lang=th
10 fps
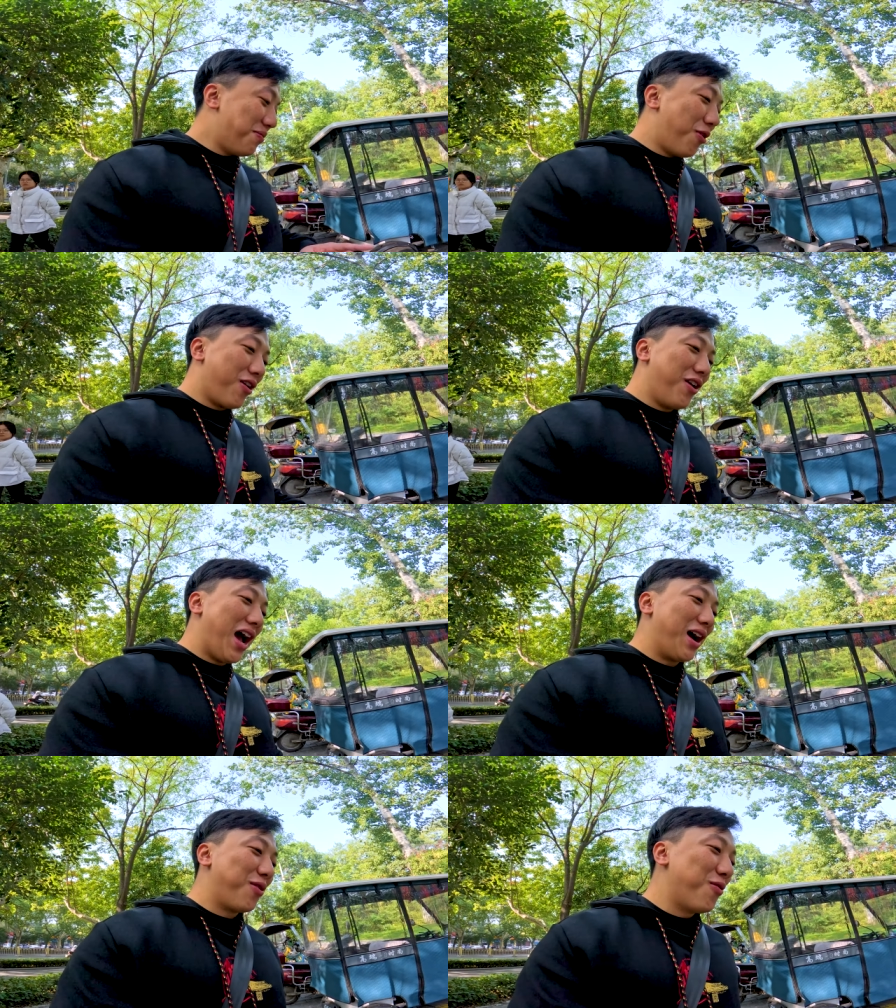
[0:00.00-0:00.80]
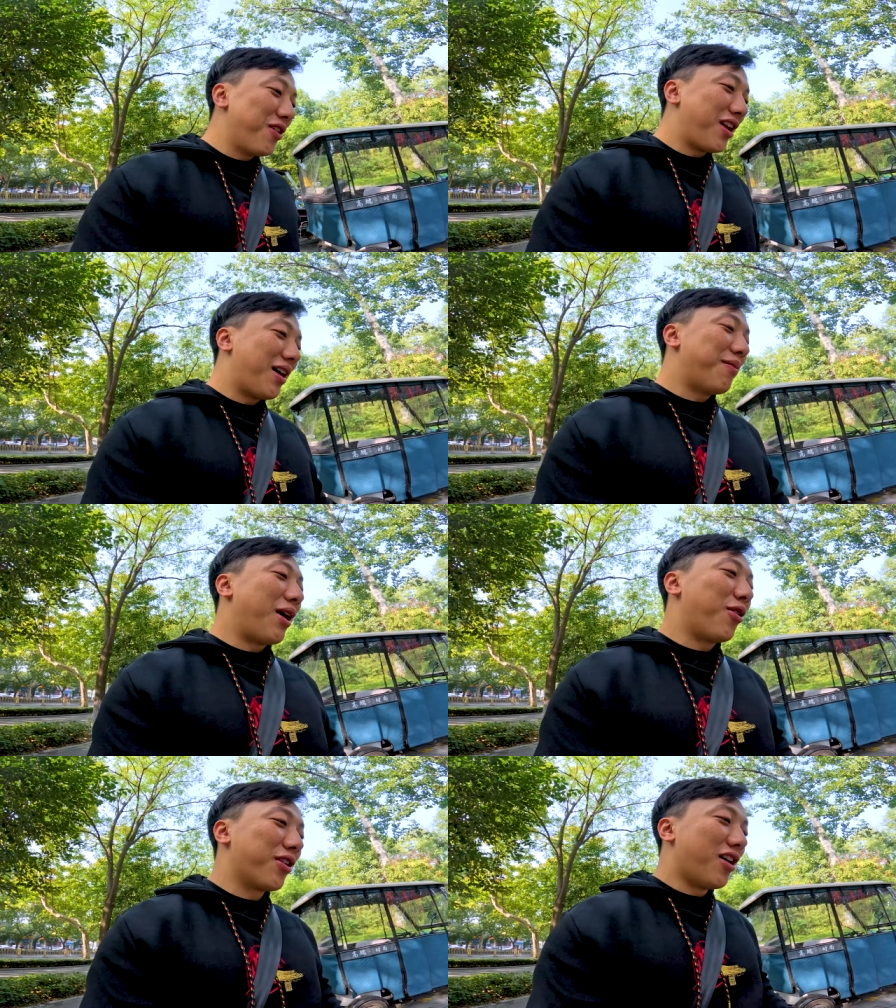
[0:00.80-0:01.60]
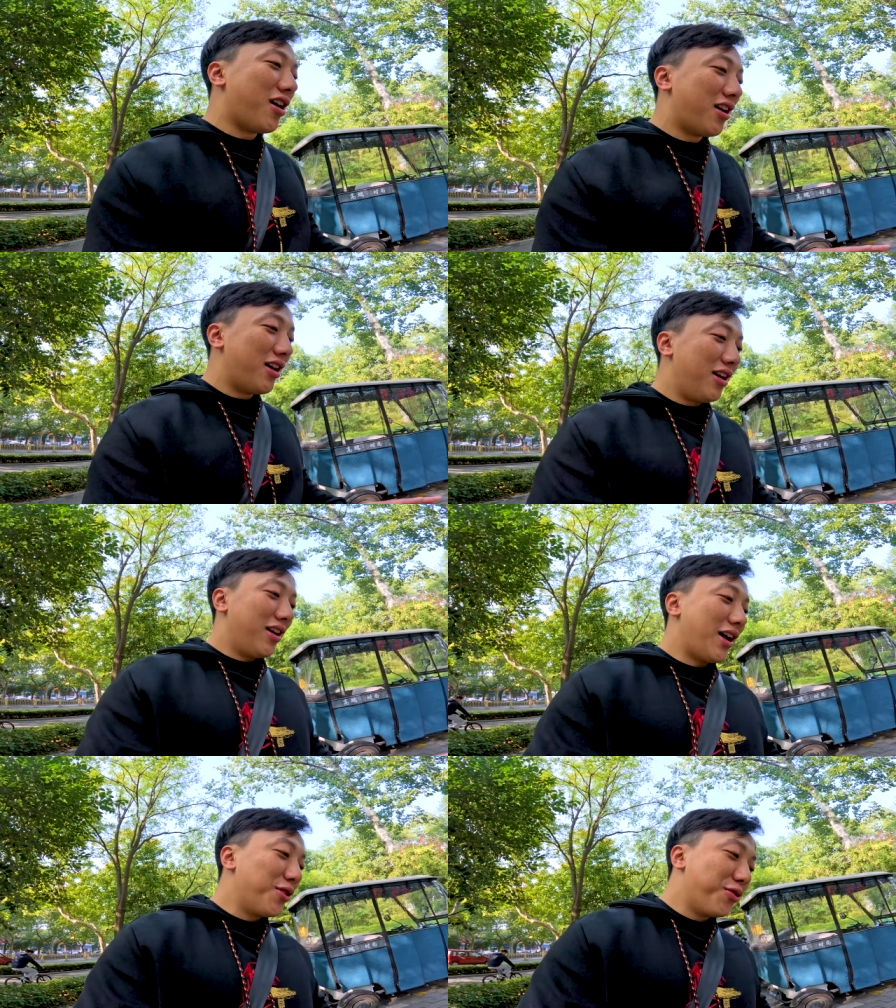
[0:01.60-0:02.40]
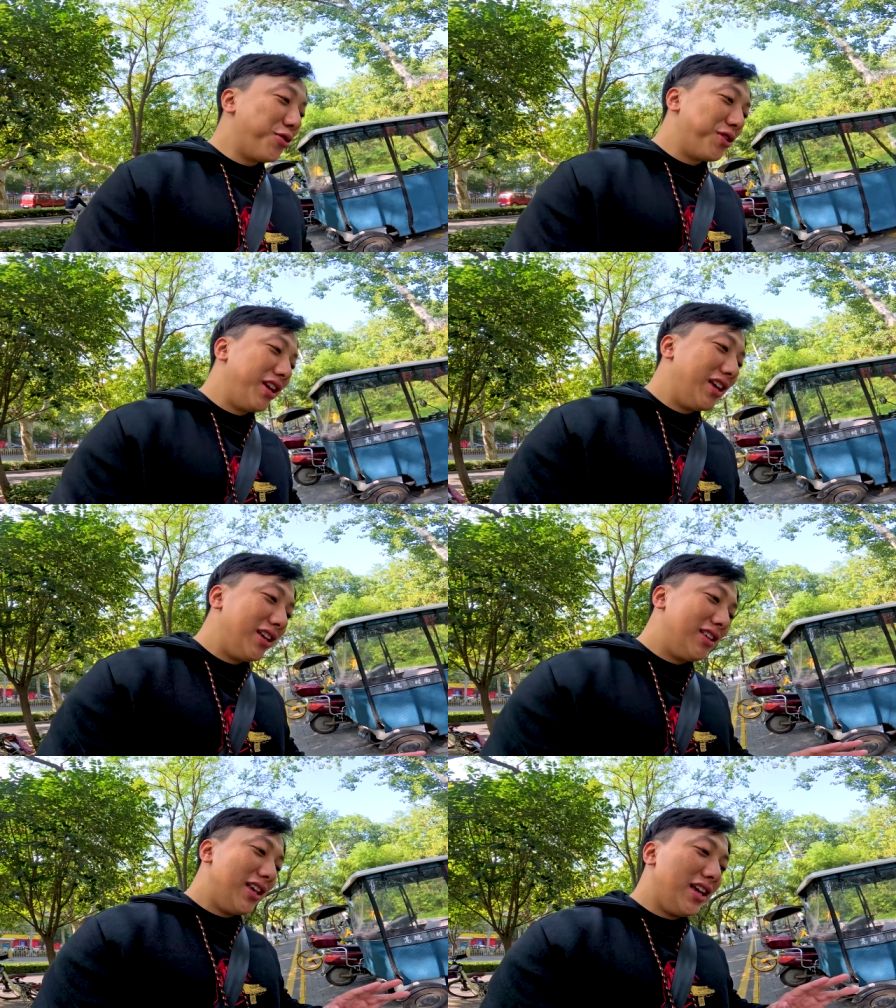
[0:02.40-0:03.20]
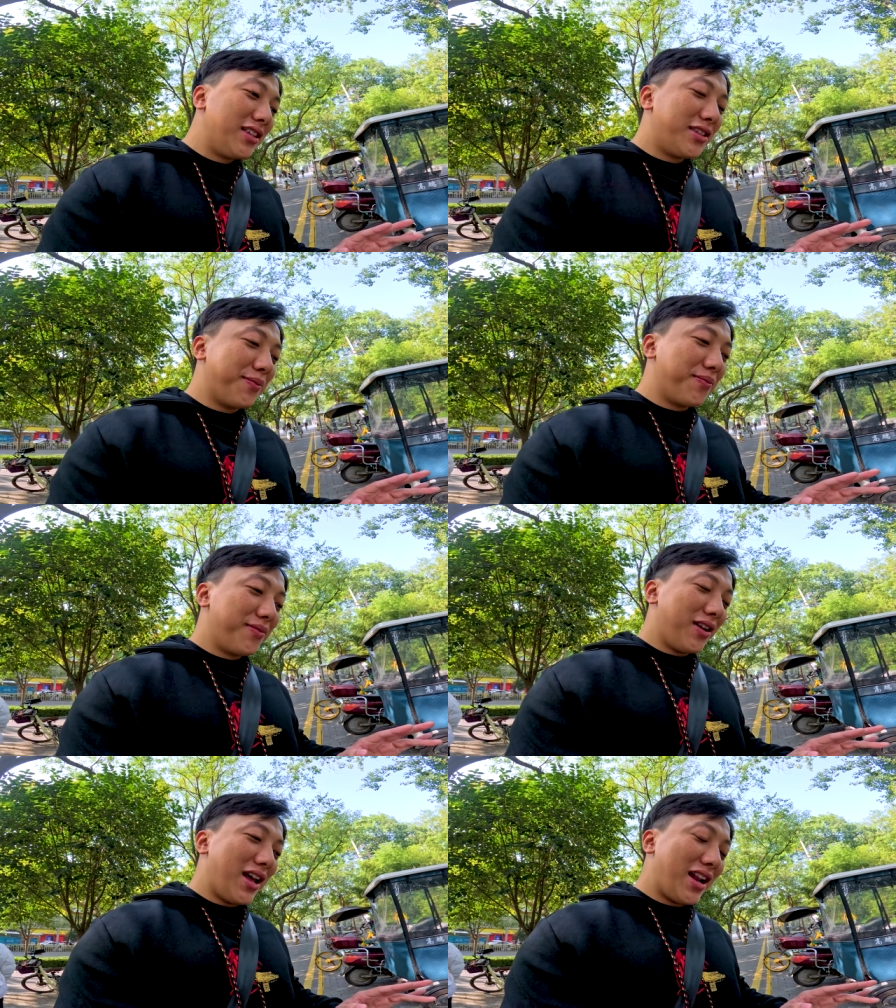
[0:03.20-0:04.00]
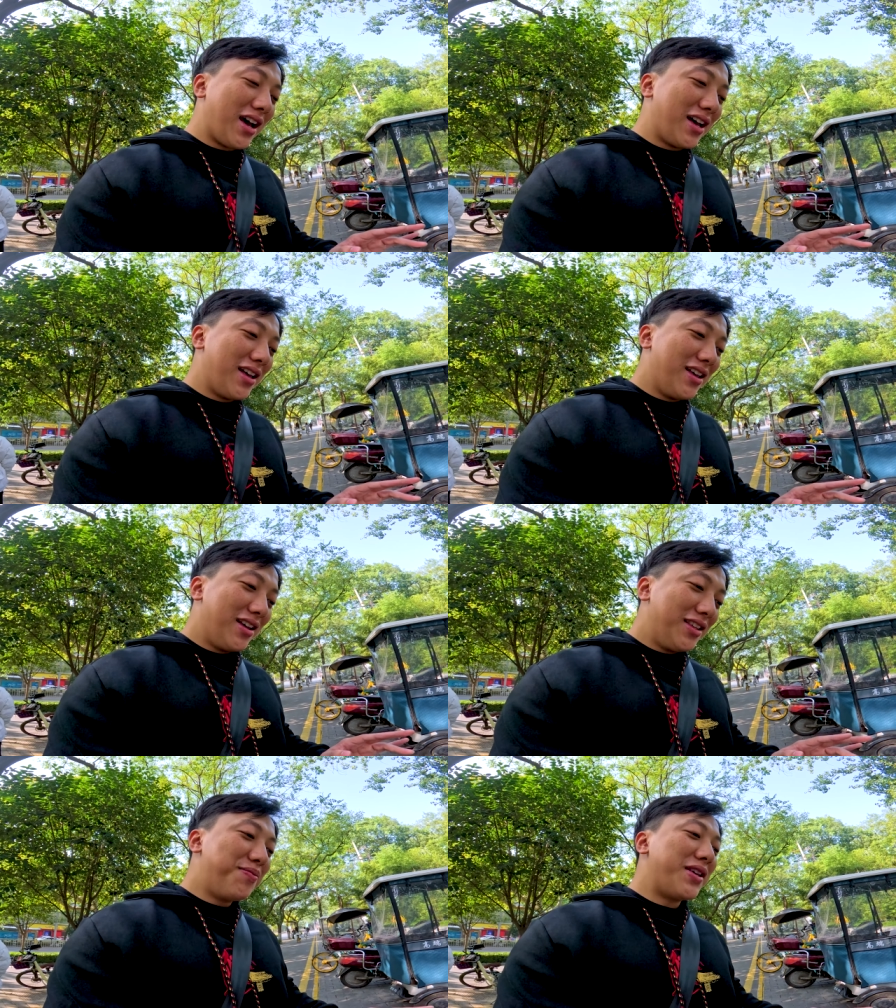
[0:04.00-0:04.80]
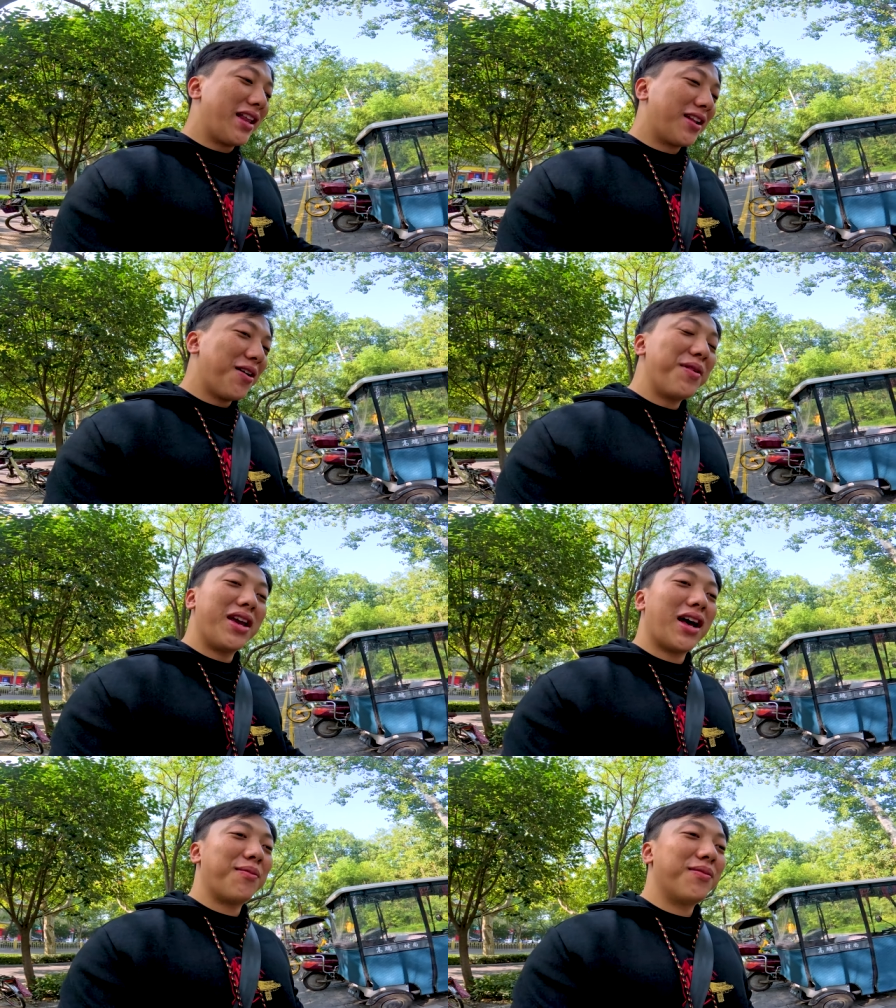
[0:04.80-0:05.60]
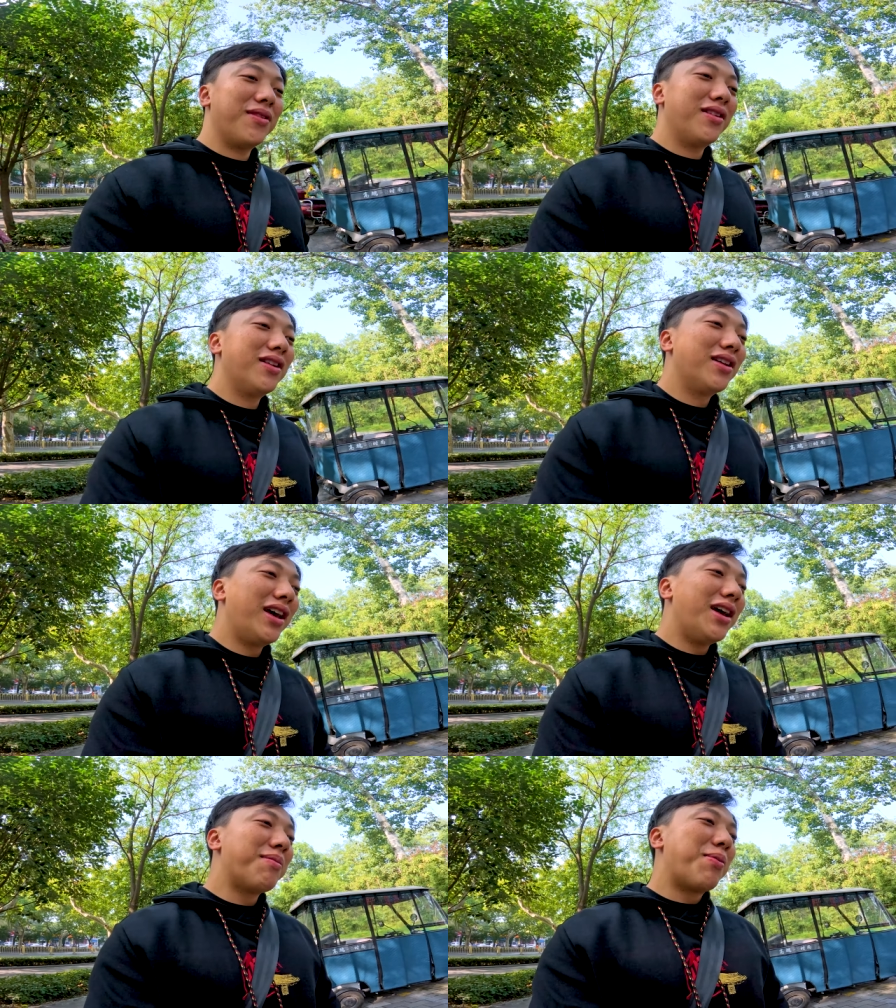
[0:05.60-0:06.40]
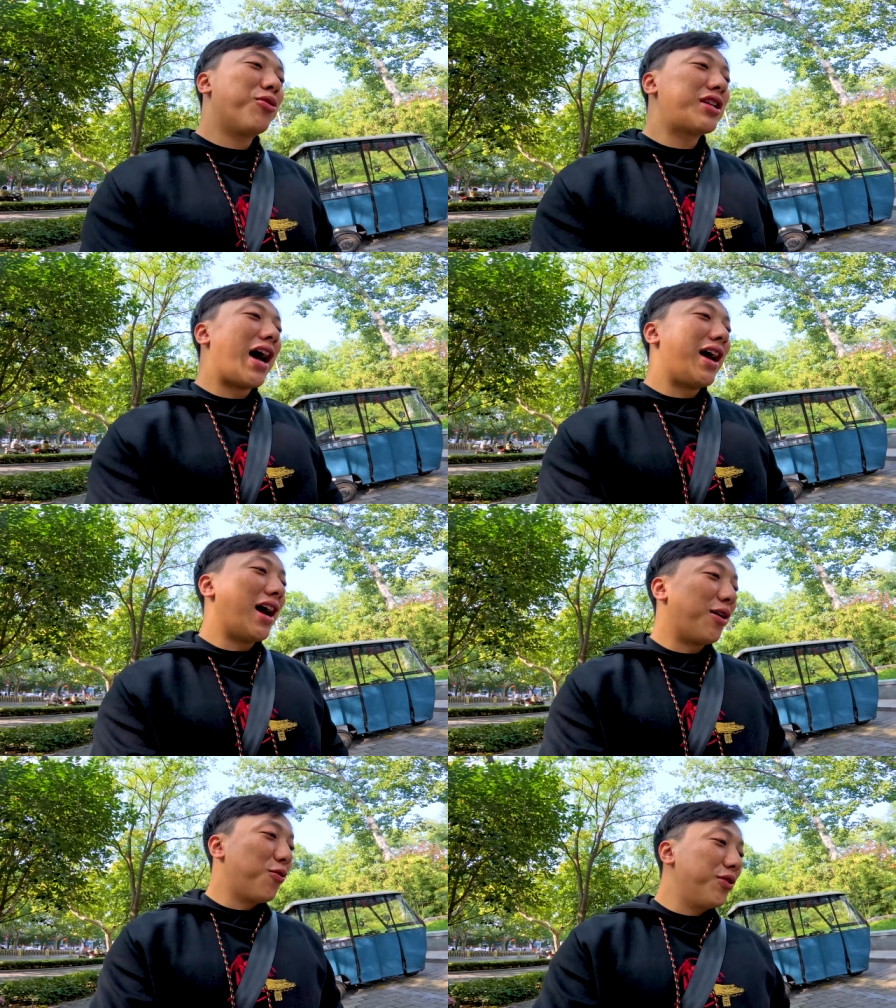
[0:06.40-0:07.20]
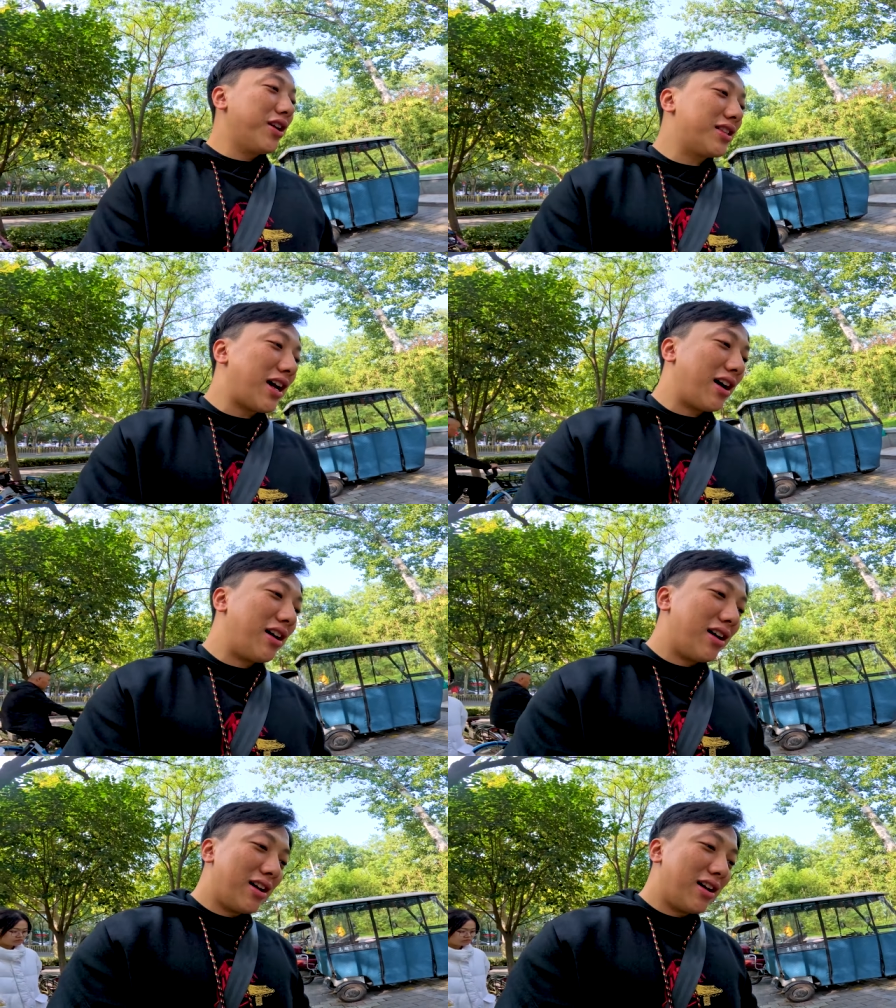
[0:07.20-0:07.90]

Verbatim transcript: 26 เขาหาคู่แล้วนะบางคนก็อายุอยู่ที่ 20 เท่าไหร่นะ 27 ก็มีนะครับ เอ๊ะทำไมผู้ชายหาคู่เยอะจัง